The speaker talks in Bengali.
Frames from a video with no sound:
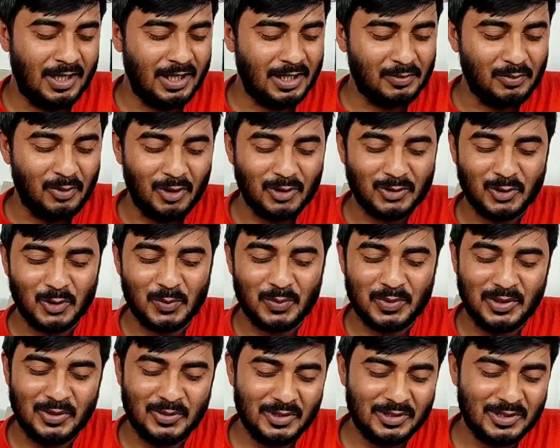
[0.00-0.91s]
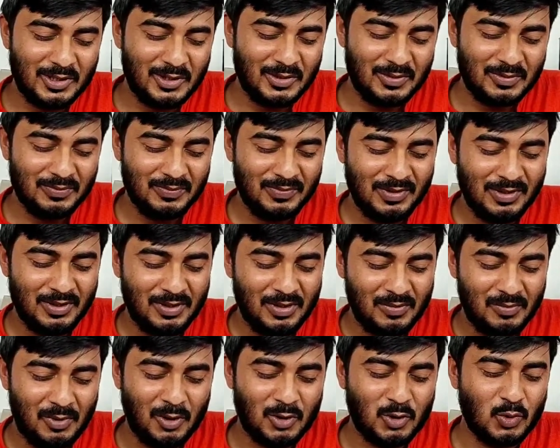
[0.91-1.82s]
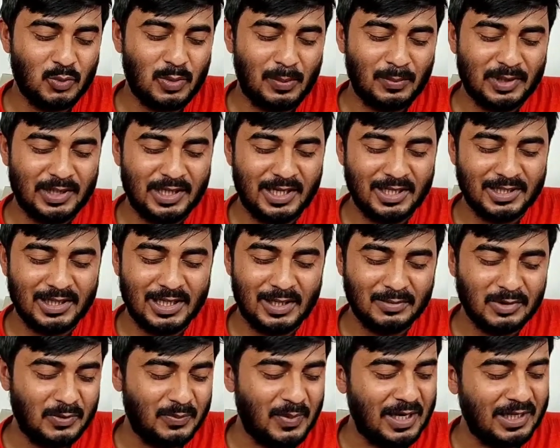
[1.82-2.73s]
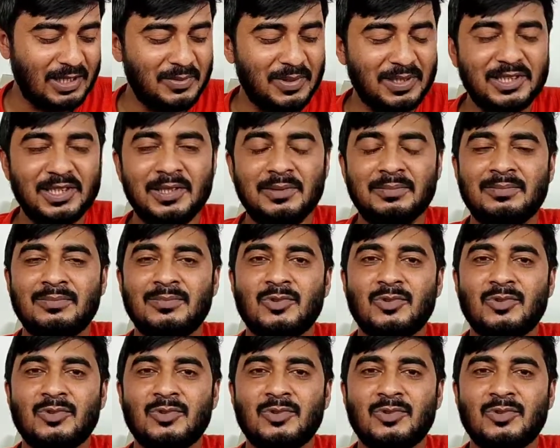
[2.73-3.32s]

আর ফলস্বরূপ কী হয়েছিল ফলস্বরূপ আমরা দেখেছিলাম যে ফাঁকিবাজি